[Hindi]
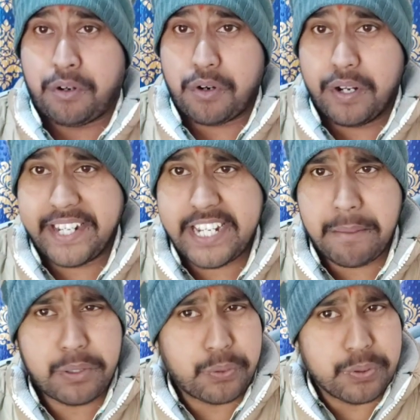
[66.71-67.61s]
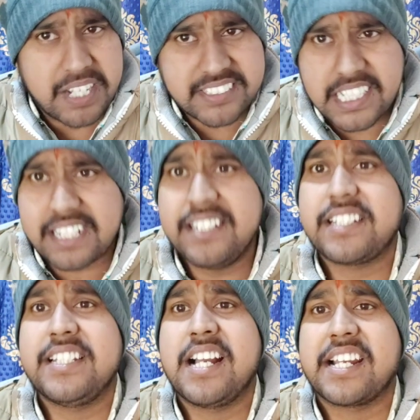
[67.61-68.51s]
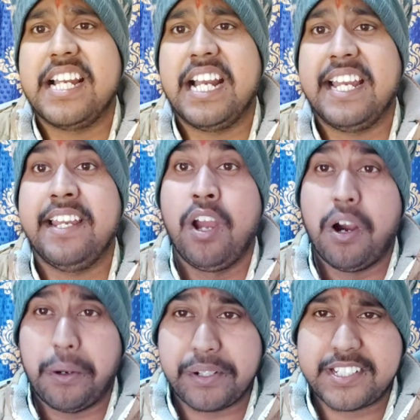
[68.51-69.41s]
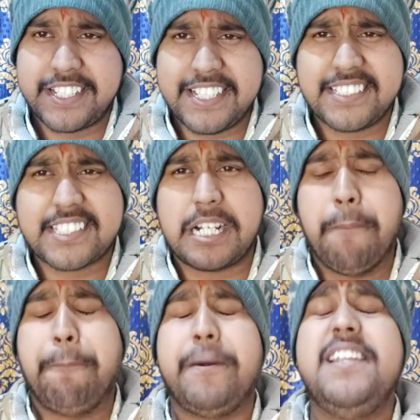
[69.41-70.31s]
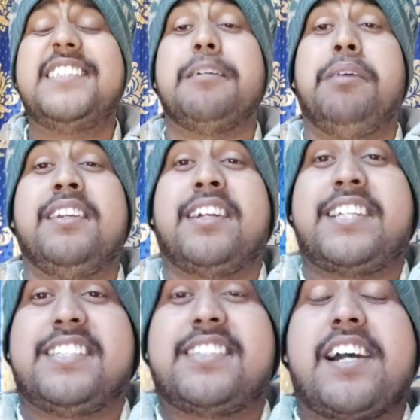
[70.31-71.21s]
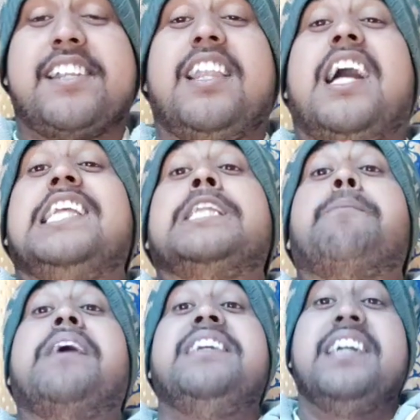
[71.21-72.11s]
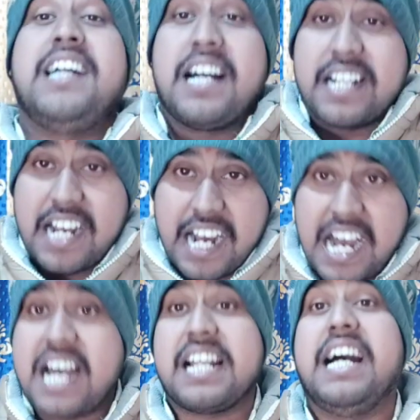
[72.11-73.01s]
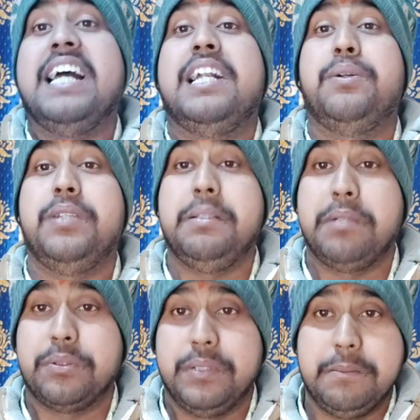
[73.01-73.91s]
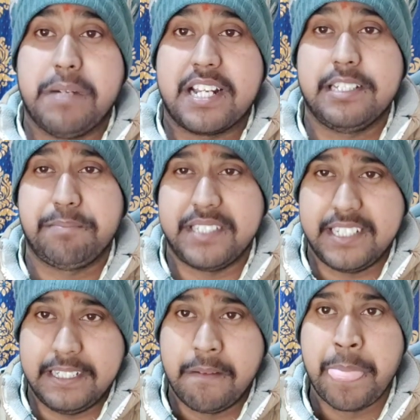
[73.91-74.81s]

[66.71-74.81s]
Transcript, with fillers: कौन है ये अभी खुलासा नहीं किया गया है और किस कंपनी से भैया खेसारी लाल यादव का ये गाना आ रहा है डोली में गोली मार दे फिर